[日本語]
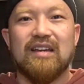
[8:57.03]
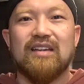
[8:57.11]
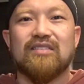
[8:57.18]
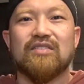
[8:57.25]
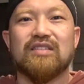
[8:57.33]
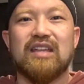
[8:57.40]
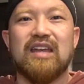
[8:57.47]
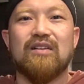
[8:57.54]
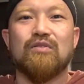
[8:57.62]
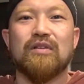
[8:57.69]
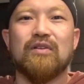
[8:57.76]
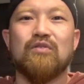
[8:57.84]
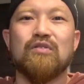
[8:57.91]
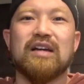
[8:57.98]
そして、こ
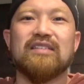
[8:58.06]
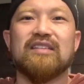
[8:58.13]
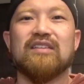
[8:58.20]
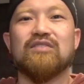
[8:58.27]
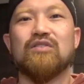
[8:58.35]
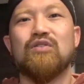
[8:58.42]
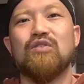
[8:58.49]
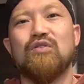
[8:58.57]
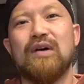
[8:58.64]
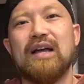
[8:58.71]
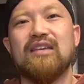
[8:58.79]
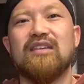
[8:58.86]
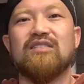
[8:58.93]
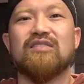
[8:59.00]
こで公開している情報
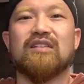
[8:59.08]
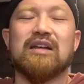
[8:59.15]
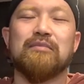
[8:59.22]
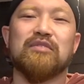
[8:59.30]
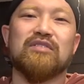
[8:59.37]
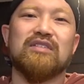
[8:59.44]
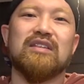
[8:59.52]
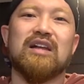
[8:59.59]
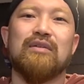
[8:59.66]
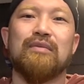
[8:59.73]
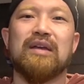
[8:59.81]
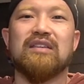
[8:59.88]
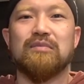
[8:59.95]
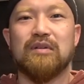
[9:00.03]
は、Instagram、Twitter、
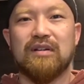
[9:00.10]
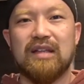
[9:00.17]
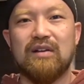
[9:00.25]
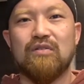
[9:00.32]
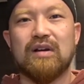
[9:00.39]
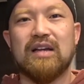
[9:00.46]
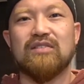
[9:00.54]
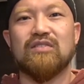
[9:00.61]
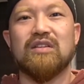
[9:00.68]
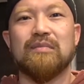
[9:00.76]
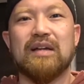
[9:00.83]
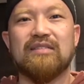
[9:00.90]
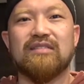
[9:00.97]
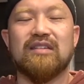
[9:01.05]
Facebook で公開しており
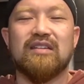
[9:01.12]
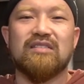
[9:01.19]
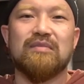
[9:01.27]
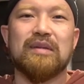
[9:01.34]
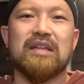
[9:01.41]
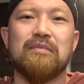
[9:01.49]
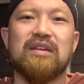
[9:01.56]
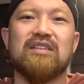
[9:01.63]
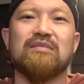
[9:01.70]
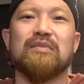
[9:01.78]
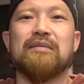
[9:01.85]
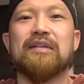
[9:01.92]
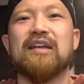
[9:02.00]
ます。すべてビースもネも